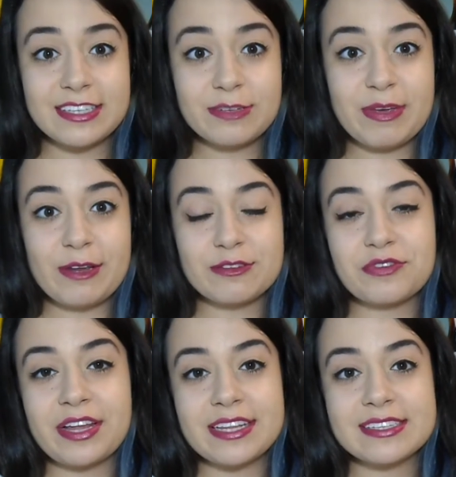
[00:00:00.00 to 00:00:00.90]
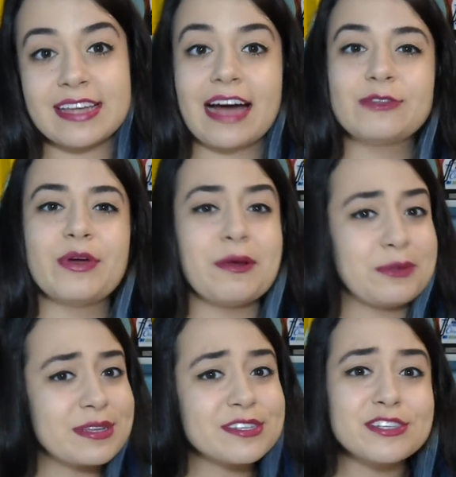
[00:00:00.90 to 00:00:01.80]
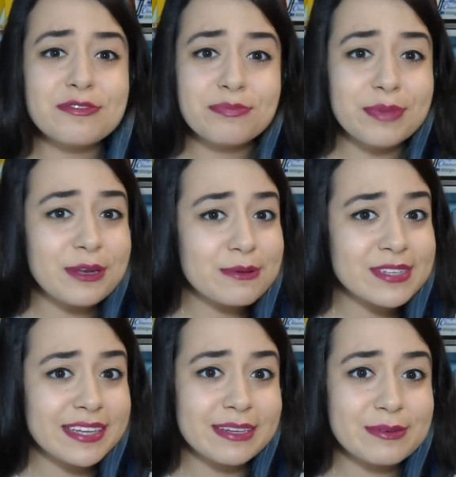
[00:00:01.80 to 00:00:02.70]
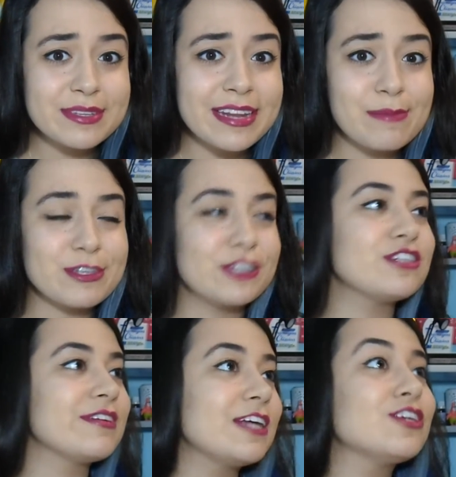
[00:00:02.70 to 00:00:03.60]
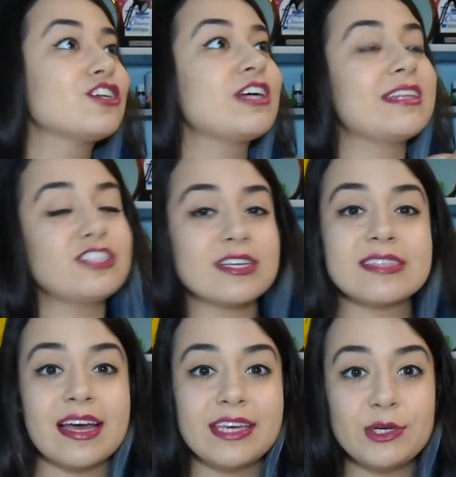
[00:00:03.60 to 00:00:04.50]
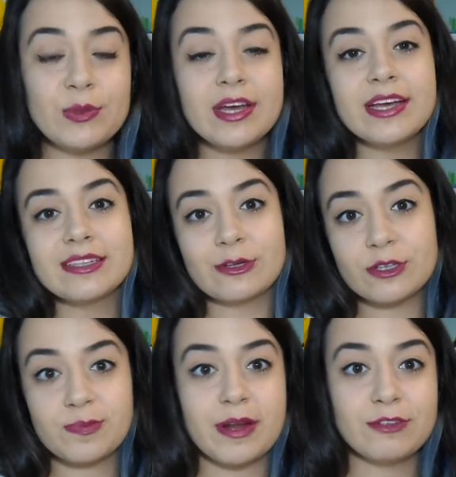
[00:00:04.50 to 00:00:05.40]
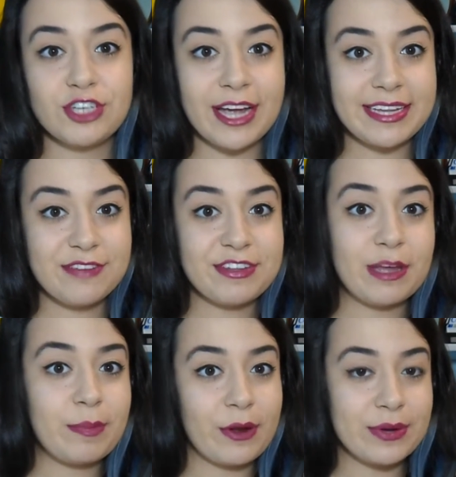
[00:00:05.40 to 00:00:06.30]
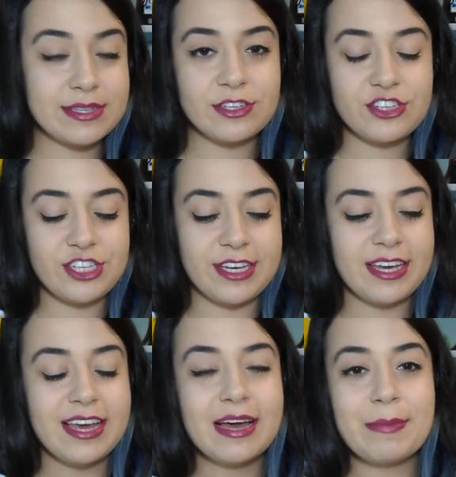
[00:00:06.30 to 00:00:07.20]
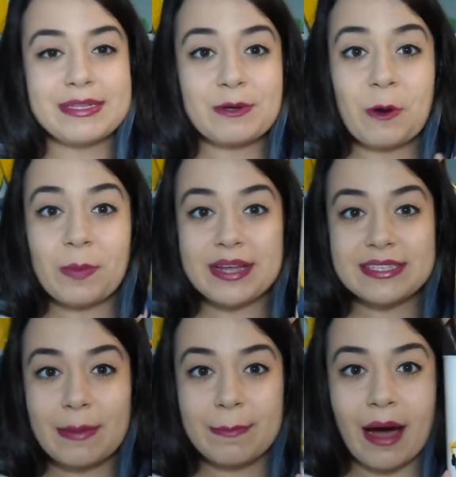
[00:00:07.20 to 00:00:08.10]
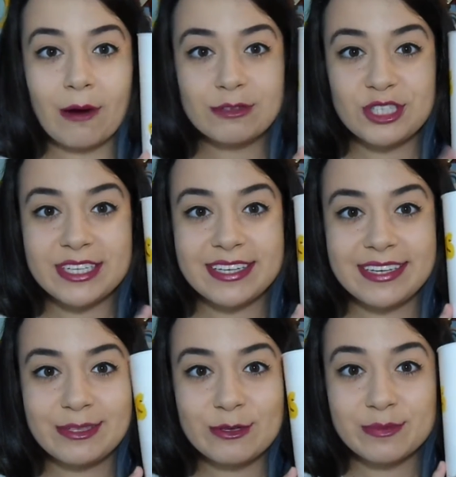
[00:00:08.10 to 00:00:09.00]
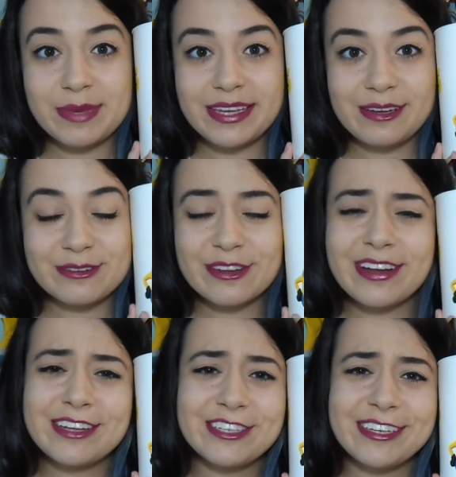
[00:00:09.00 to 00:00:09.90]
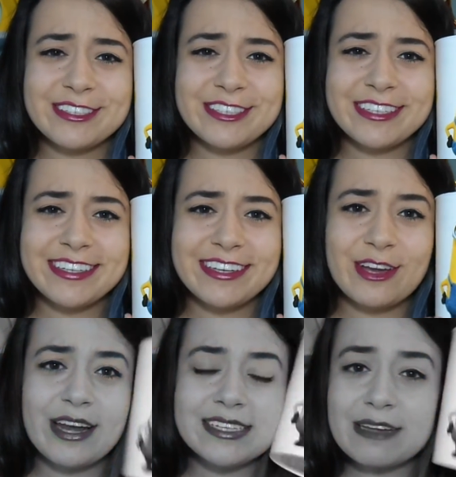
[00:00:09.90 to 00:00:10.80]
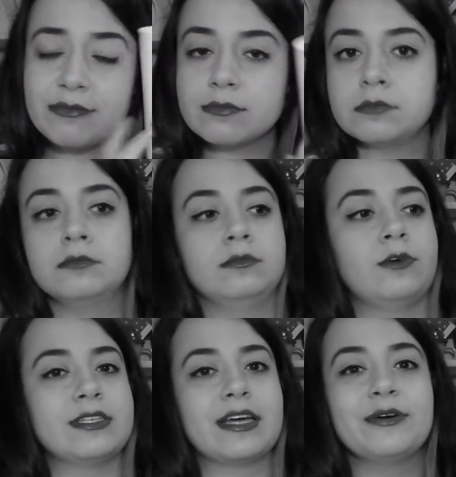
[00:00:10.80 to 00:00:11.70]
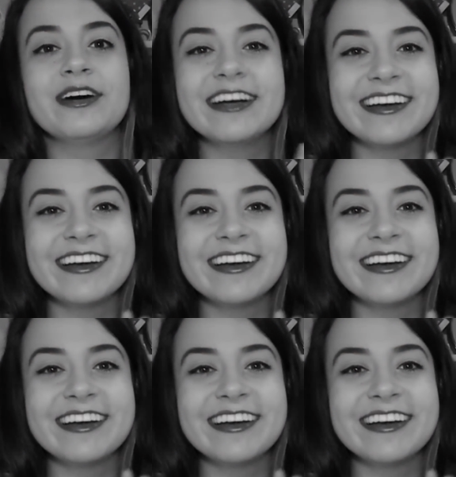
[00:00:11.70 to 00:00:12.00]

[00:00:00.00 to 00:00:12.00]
Assim que o Minions foi lançado, eu não assisti Minions ainda no cinema, gente, na verdade acho que até já saiu, então eu tô esperando chegar em DVD pra eu assistir, mas eu comprei esse balde aqui dos Minions, olha gente, e olha essa... quase caiu.